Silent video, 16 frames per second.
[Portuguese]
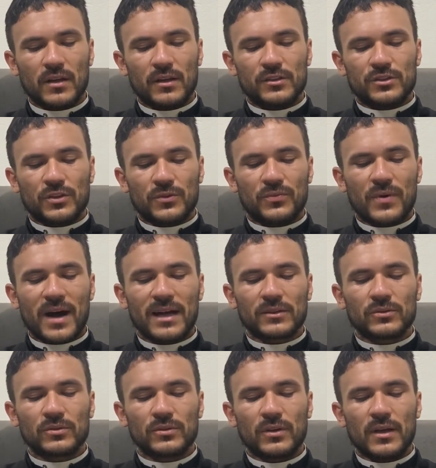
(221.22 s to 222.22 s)
De
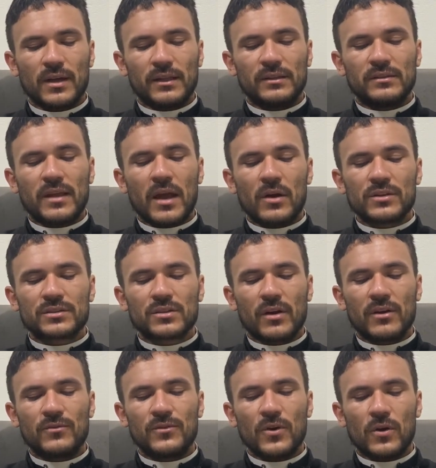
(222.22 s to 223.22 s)
fato, Deus
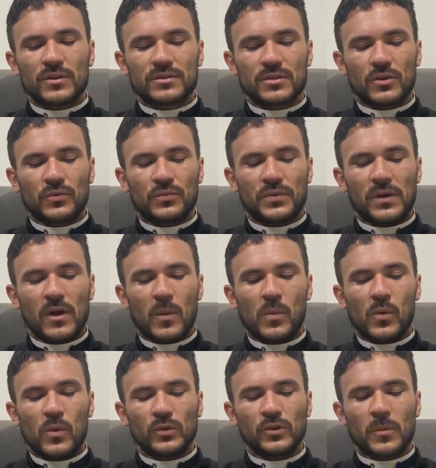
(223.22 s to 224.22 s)
não enviou o seu Filho ao
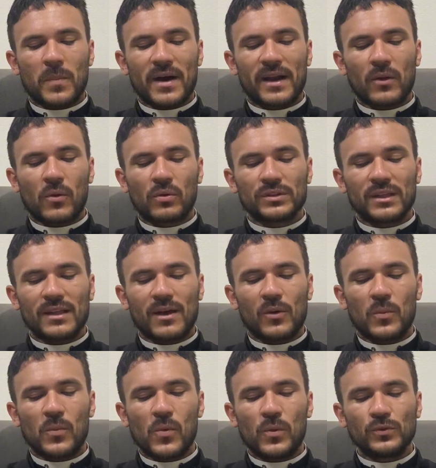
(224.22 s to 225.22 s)
mundo para condenar
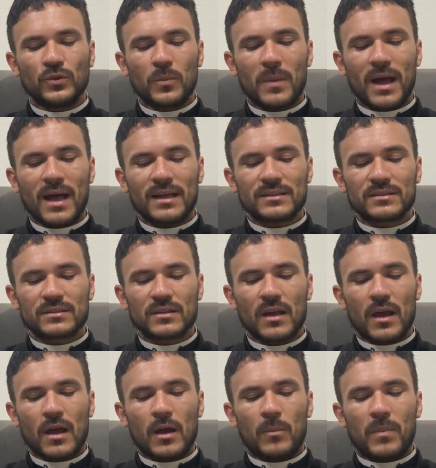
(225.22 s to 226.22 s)
o mundo, mas
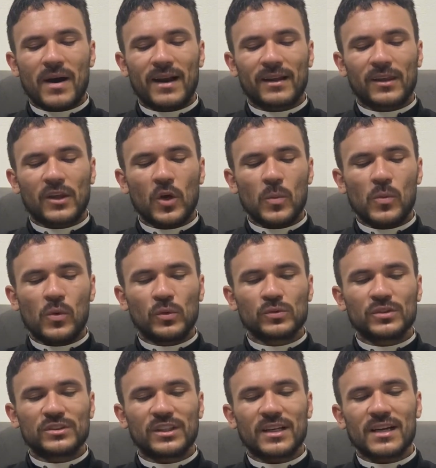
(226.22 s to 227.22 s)
para que o
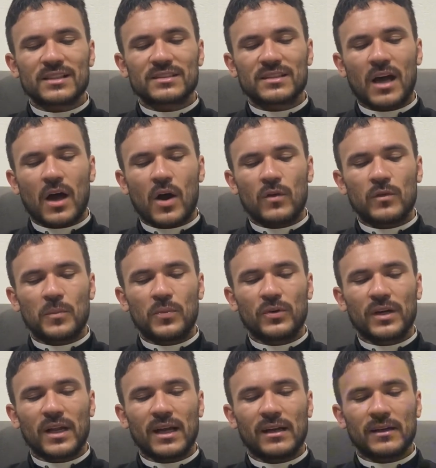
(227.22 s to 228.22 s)
mundo seja salvo
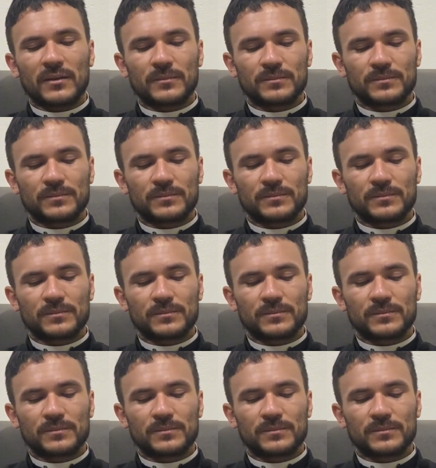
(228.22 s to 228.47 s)
por ele.